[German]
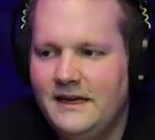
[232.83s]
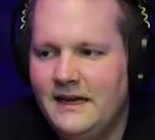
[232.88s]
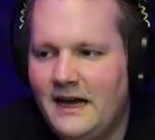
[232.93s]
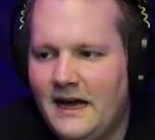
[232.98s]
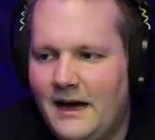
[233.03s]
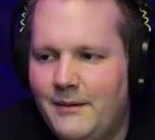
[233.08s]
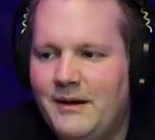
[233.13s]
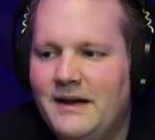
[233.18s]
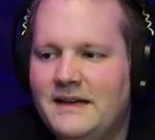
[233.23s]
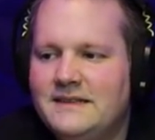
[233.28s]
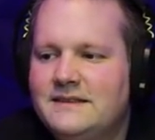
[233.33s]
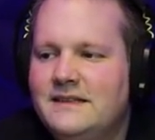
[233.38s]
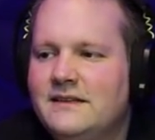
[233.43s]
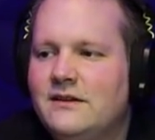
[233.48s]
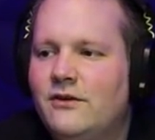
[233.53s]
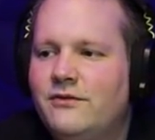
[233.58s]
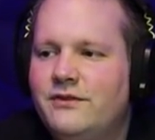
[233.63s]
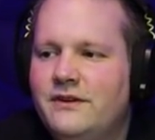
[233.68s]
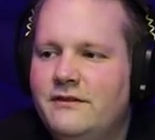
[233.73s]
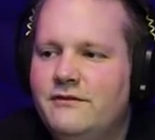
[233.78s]
Aber es geht
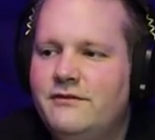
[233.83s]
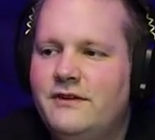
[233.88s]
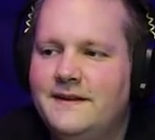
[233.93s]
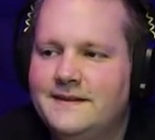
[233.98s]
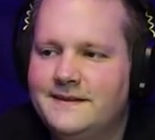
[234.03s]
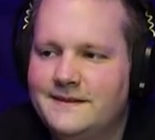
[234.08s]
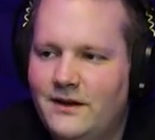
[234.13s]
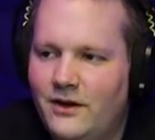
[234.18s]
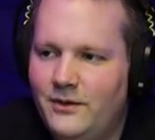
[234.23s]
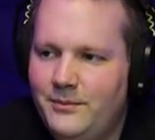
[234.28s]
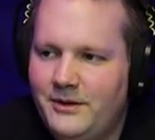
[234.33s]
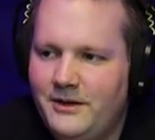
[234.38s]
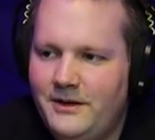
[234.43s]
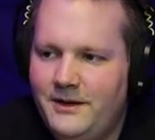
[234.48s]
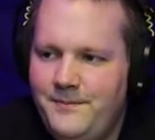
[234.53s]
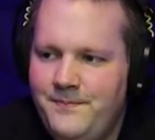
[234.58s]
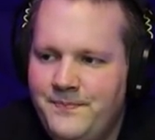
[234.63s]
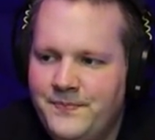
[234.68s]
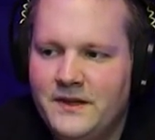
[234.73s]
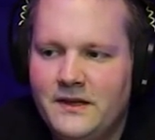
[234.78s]
auf jeden Fall
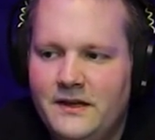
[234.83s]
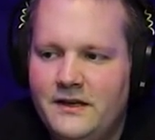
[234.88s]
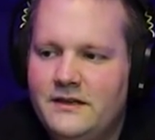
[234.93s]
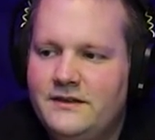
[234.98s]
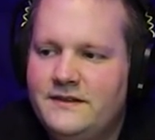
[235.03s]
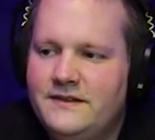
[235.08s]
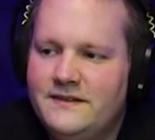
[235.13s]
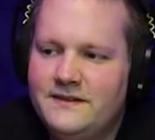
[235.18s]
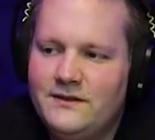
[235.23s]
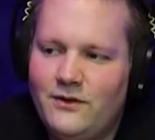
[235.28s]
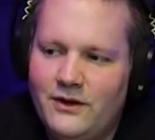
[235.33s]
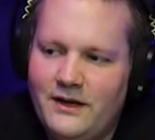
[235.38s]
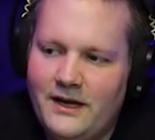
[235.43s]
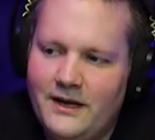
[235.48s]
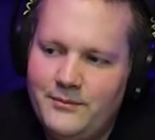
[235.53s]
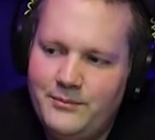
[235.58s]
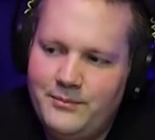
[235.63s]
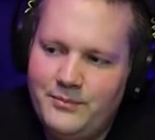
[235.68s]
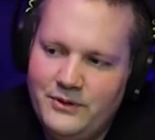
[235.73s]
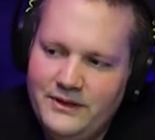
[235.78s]
sauberer. Es ist auch
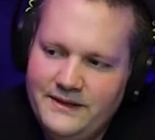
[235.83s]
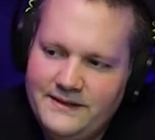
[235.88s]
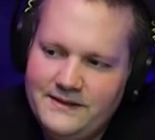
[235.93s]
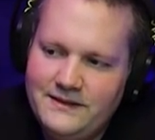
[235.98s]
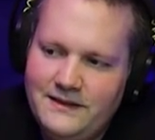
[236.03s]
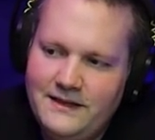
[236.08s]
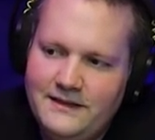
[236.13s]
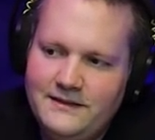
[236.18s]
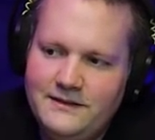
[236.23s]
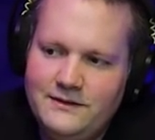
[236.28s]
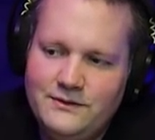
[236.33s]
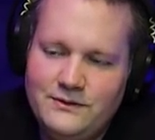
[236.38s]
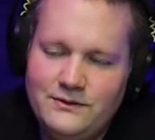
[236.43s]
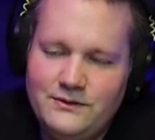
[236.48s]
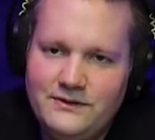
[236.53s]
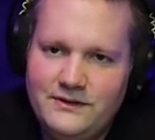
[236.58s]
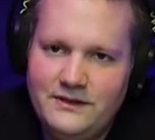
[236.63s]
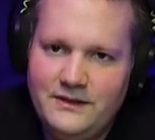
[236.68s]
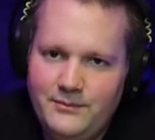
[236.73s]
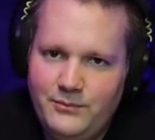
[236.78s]
kein preselected
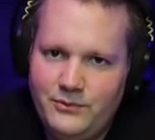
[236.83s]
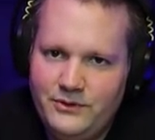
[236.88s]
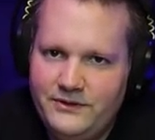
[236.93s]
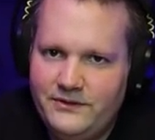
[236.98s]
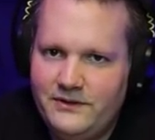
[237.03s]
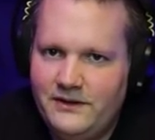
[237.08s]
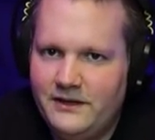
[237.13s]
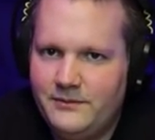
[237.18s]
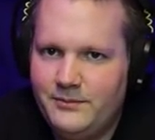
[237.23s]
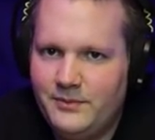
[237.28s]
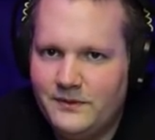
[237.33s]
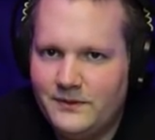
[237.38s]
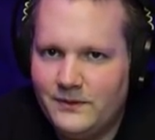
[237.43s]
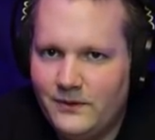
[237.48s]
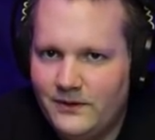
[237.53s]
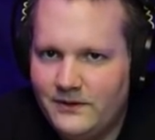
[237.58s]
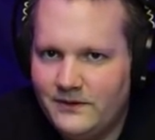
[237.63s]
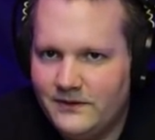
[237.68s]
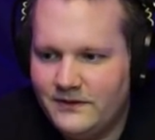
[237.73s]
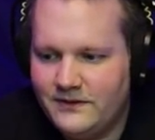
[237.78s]
system Preselect
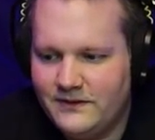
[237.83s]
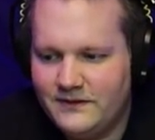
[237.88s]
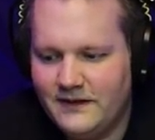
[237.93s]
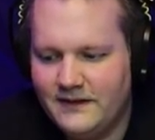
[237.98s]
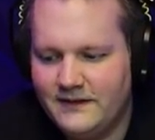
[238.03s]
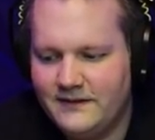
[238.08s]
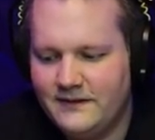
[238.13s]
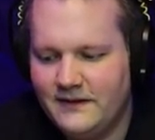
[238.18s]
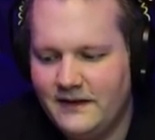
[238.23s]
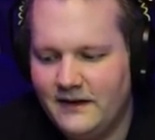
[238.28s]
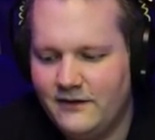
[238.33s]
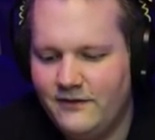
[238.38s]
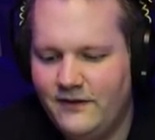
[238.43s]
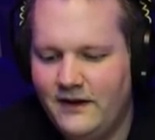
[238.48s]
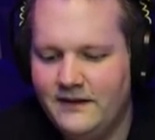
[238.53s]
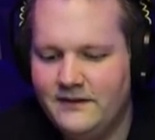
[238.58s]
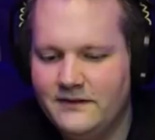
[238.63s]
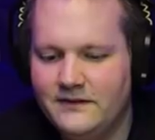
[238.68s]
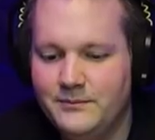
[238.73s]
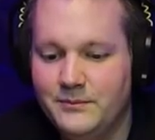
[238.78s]
bedeutet, dass er
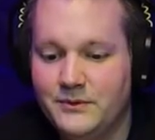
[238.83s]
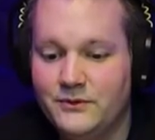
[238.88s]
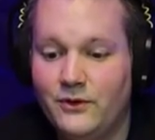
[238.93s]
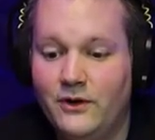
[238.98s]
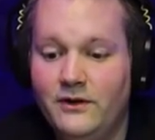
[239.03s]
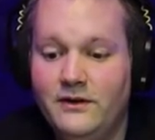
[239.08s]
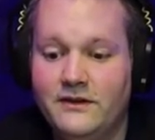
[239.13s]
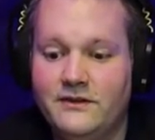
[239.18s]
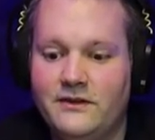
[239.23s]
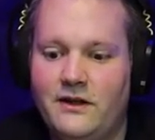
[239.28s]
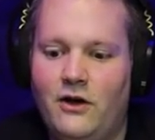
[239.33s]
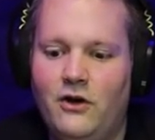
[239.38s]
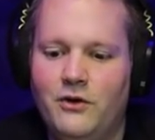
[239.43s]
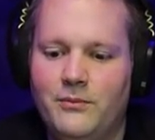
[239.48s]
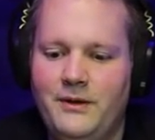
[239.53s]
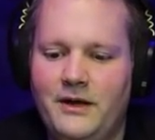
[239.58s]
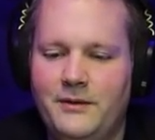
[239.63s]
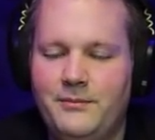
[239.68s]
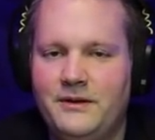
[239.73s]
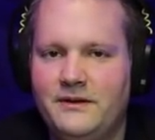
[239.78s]
quasi ein besonderes
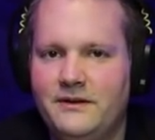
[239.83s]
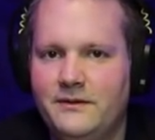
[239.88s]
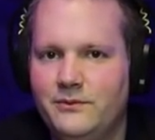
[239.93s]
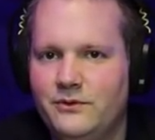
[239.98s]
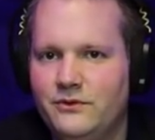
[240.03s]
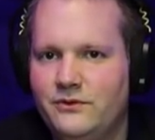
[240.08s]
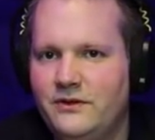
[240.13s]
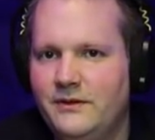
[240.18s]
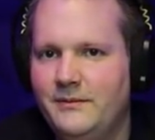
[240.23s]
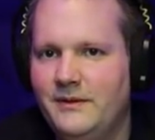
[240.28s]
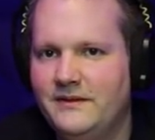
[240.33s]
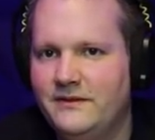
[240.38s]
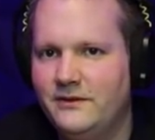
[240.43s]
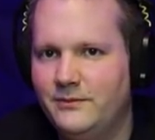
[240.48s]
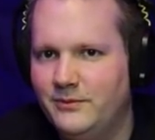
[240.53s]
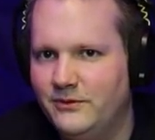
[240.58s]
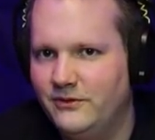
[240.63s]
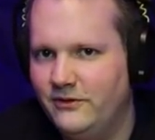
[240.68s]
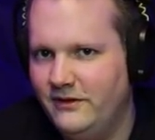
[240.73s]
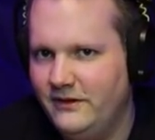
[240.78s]
Augenmerk bei dem System hat, sich
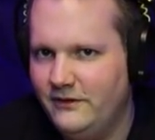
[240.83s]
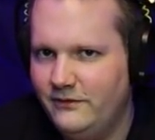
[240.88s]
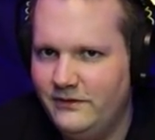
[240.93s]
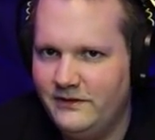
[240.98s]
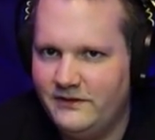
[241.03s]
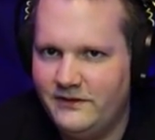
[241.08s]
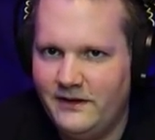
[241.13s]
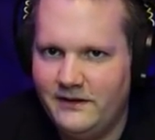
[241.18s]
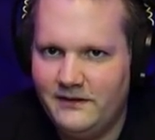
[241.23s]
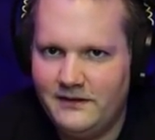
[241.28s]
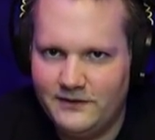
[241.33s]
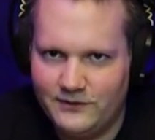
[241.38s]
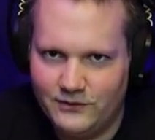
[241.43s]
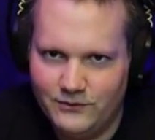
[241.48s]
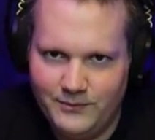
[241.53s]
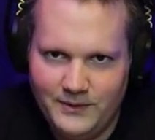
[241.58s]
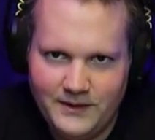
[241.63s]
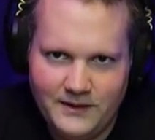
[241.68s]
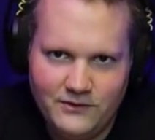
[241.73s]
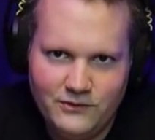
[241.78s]
besonders viel Zeit lässt
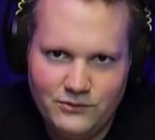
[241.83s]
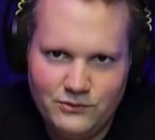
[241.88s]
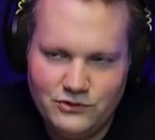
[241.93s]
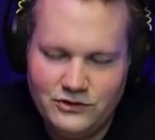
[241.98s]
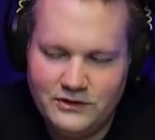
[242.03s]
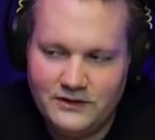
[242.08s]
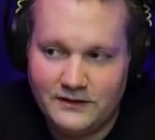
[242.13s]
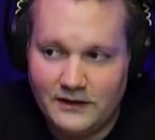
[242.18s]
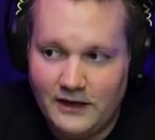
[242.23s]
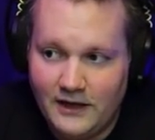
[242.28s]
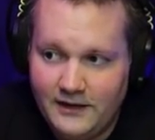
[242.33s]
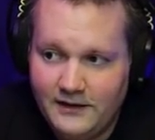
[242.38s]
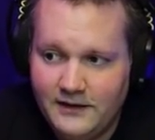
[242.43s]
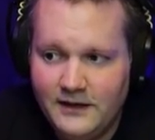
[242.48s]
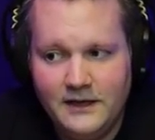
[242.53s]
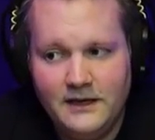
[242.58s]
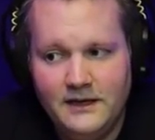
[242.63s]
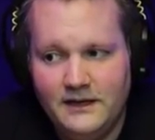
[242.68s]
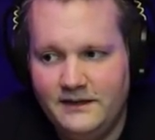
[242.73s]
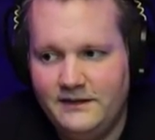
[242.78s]
und mir dann zuschickt. Nein,
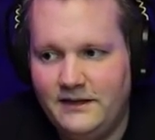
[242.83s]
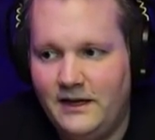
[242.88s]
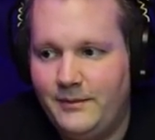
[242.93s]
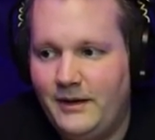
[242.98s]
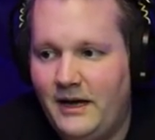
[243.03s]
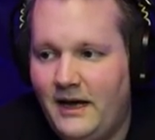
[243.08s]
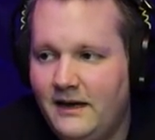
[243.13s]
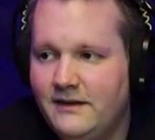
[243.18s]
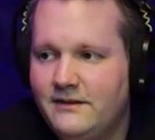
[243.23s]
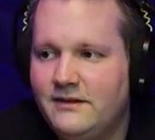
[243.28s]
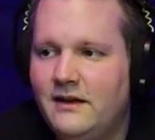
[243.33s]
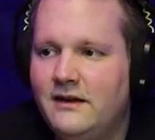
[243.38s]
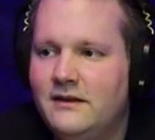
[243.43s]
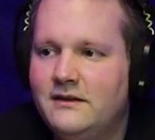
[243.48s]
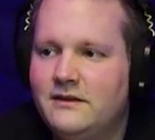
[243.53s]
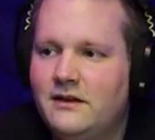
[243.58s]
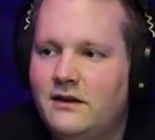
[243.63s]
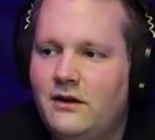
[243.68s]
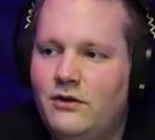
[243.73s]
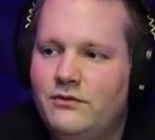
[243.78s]
ich habe acht Tage
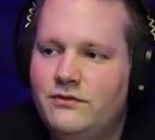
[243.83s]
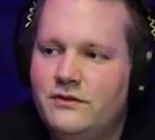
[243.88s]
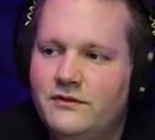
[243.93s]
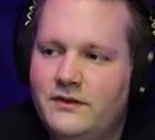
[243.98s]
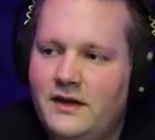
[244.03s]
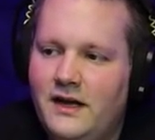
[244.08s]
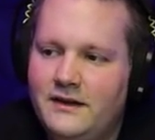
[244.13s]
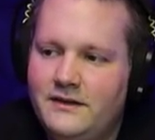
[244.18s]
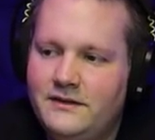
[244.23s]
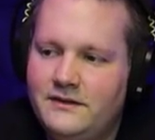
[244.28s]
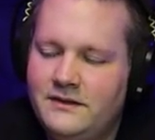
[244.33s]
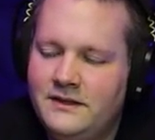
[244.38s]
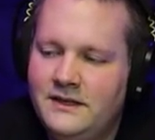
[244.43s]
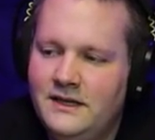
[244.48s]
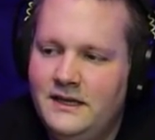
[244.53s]
darauf gewartet.